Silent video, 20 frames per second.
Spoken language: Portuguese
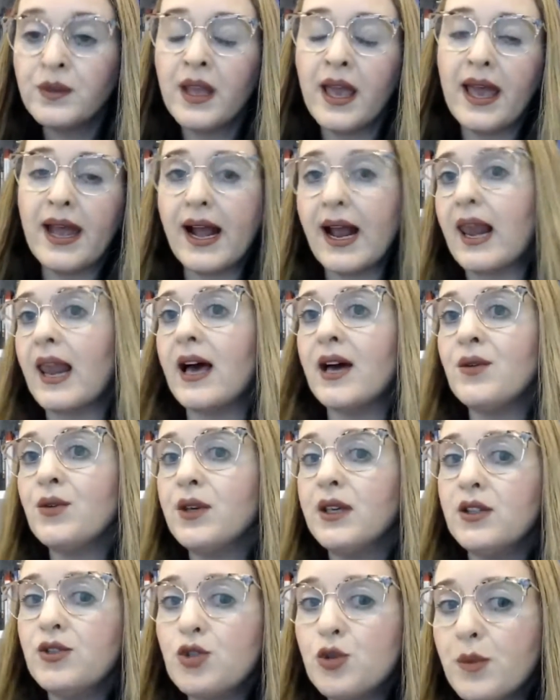É claro
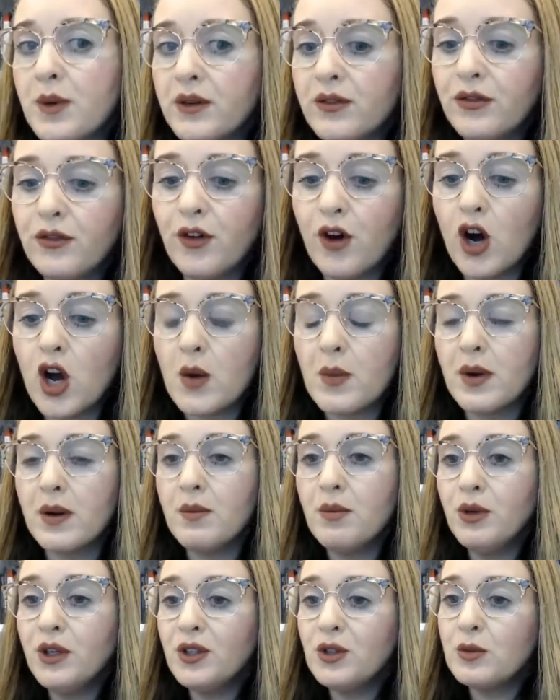que de uma forma
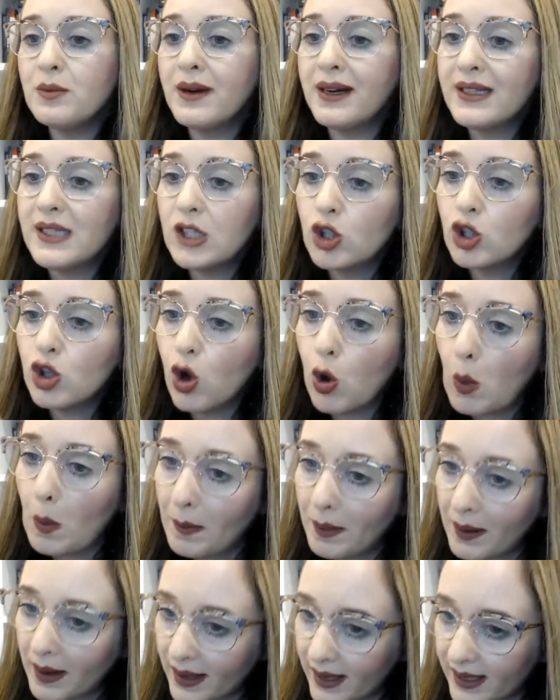muito mais
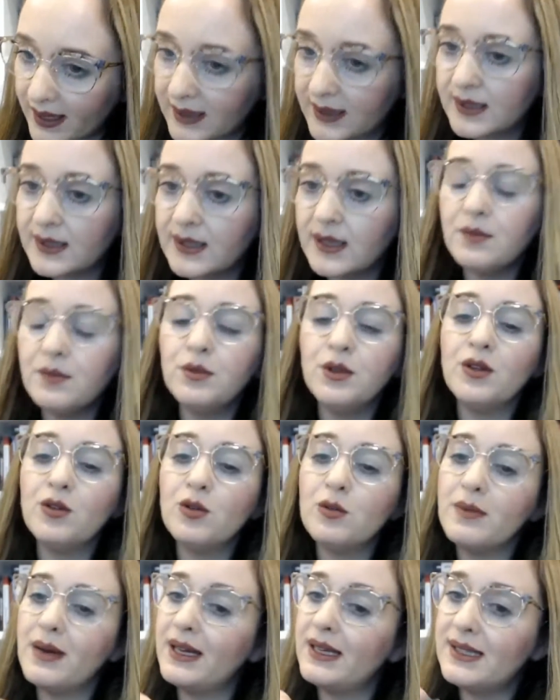complexa, muito
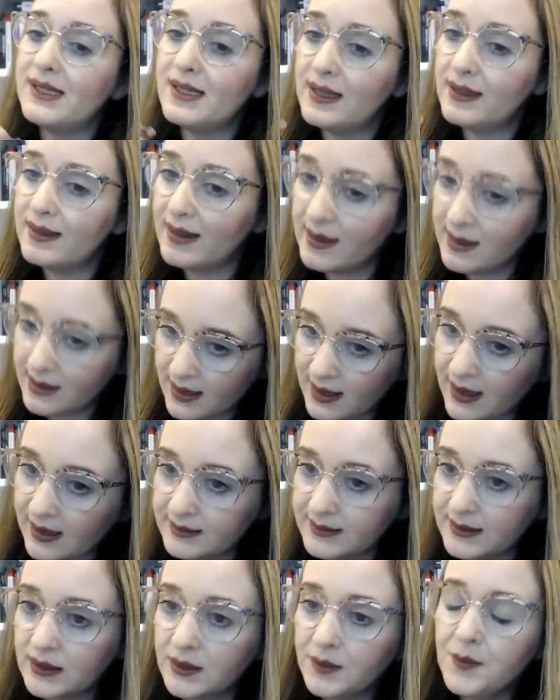mais
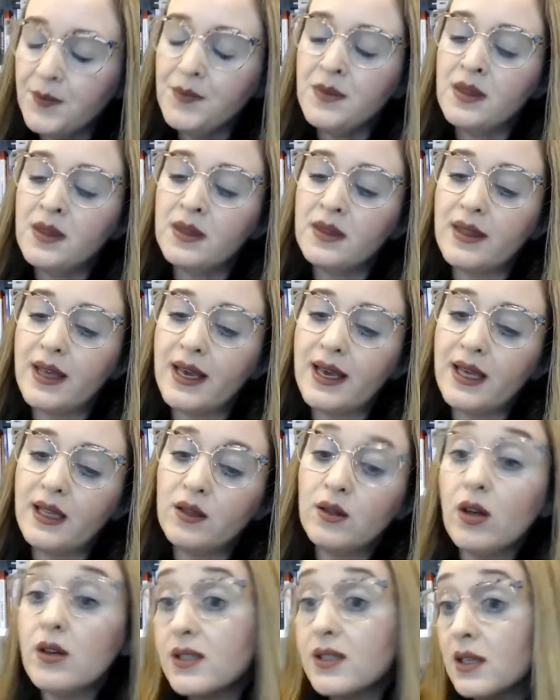detalhada, né?
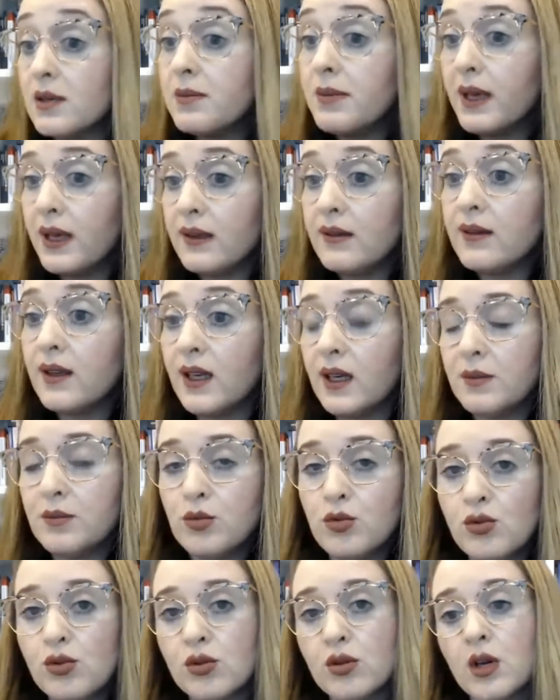Nós também
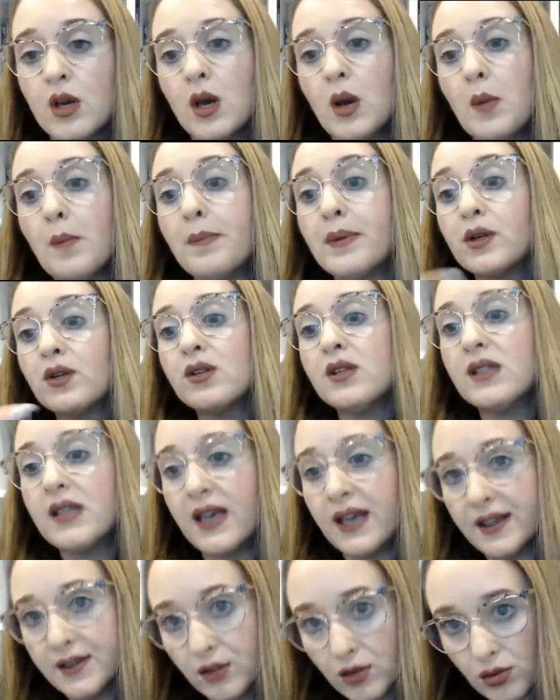temos
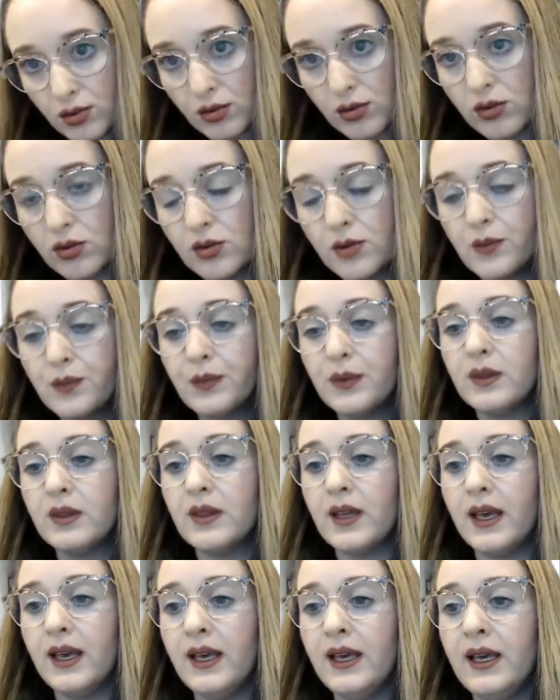processos
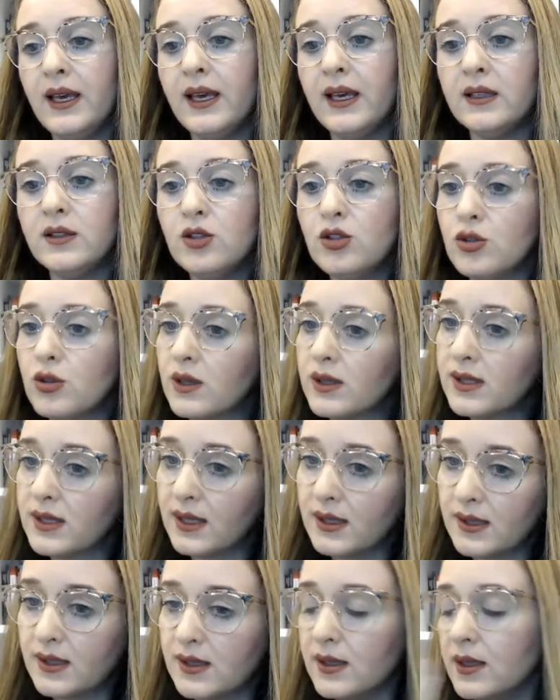né, é, de
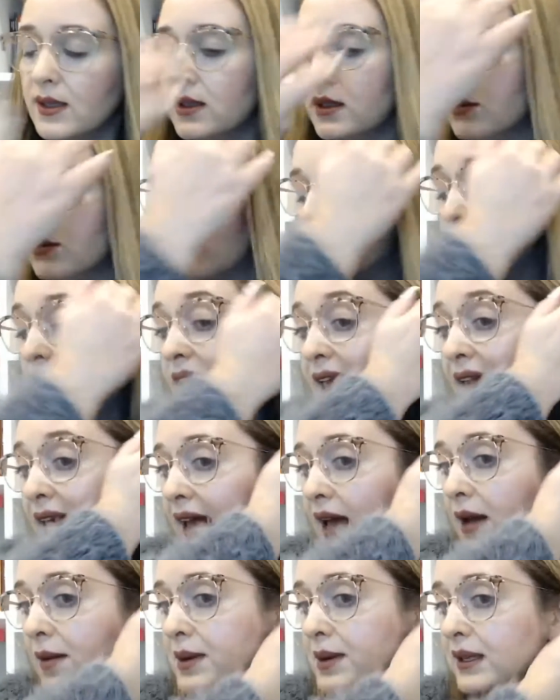oxidação, de
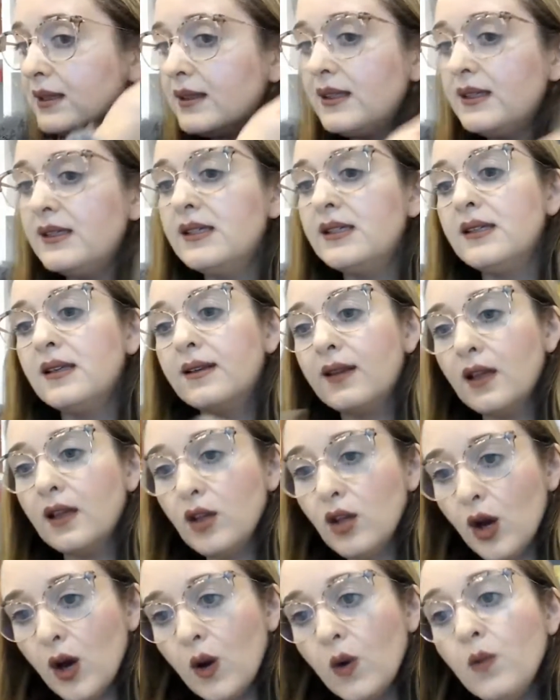quebra desse
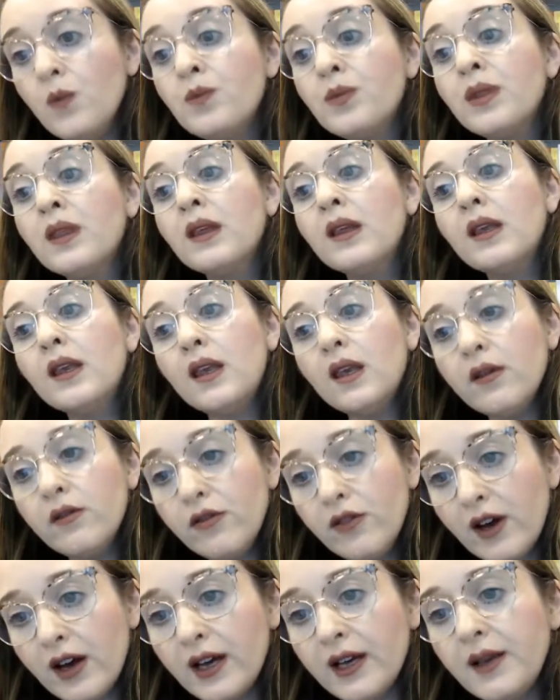etanol, que
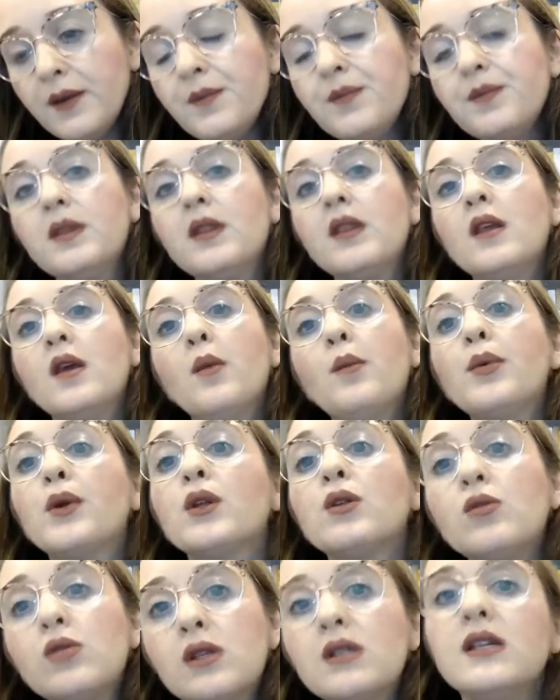vai
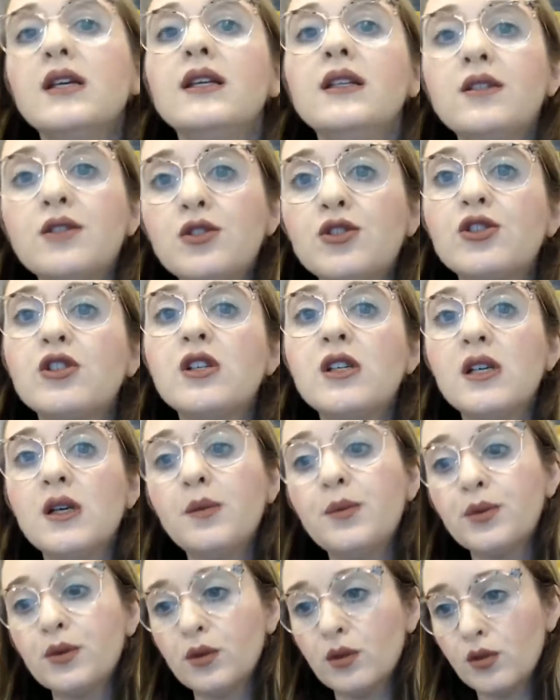produzir energia
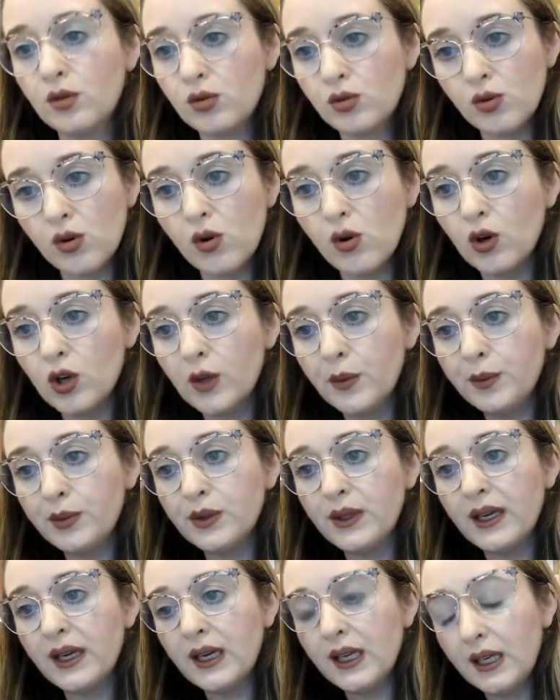para o nosso corpo,
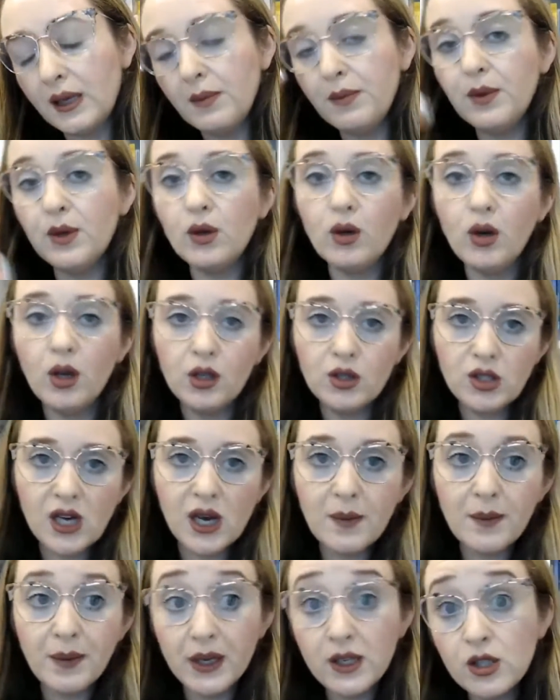né? Que
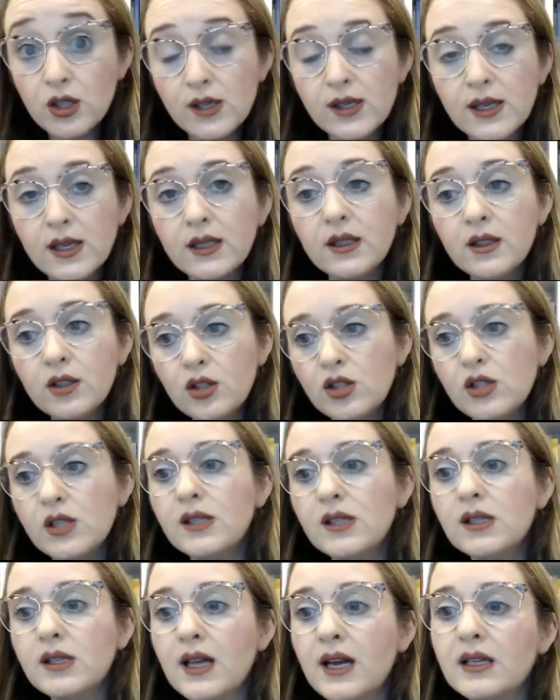biologicamente essa energia
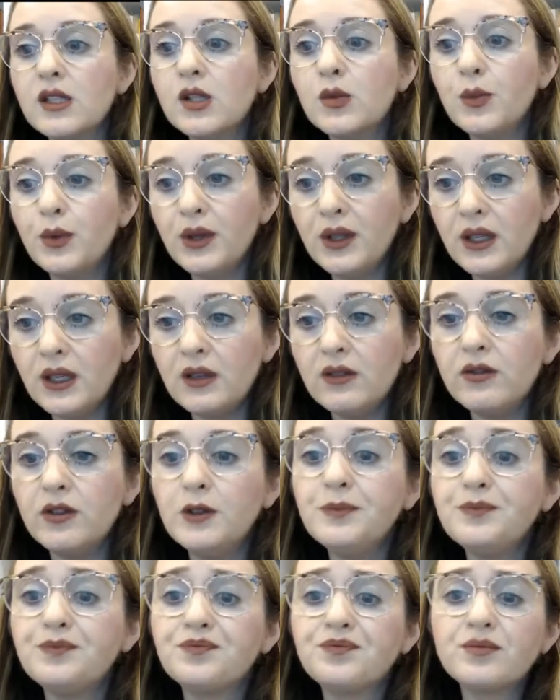está
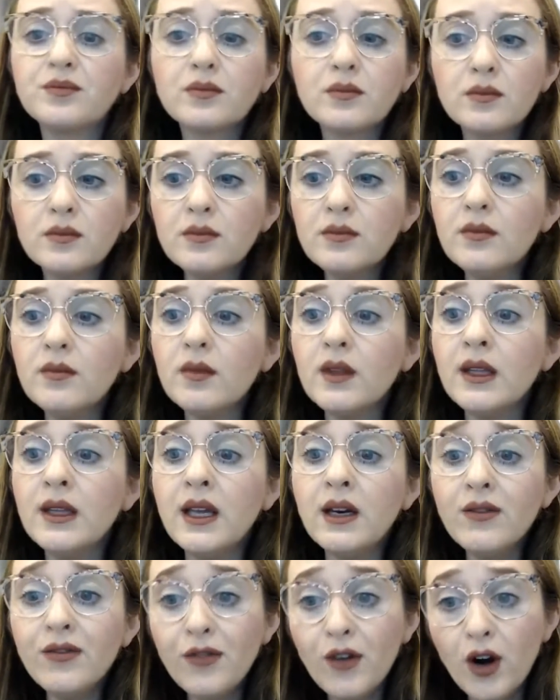disponível
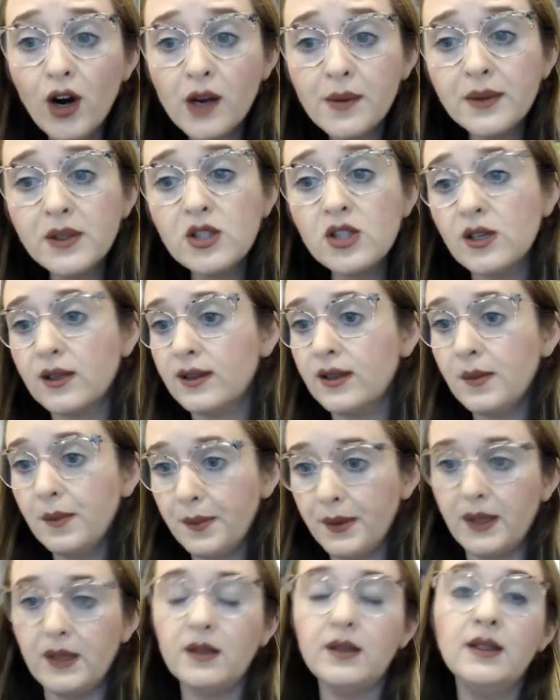na forma de
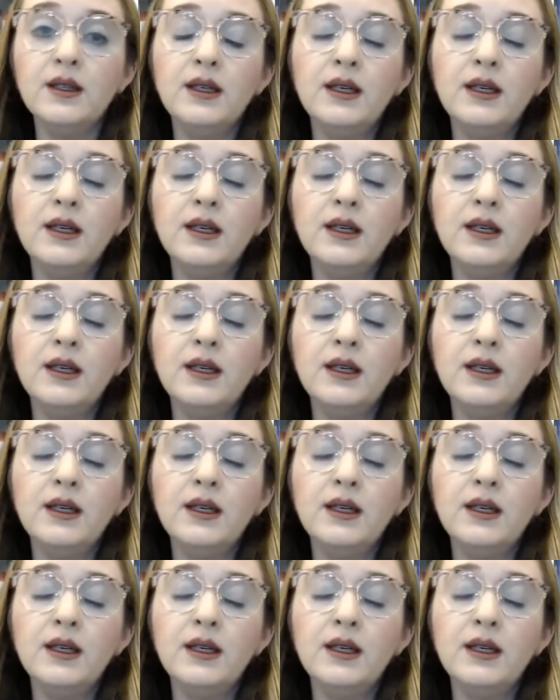ATP.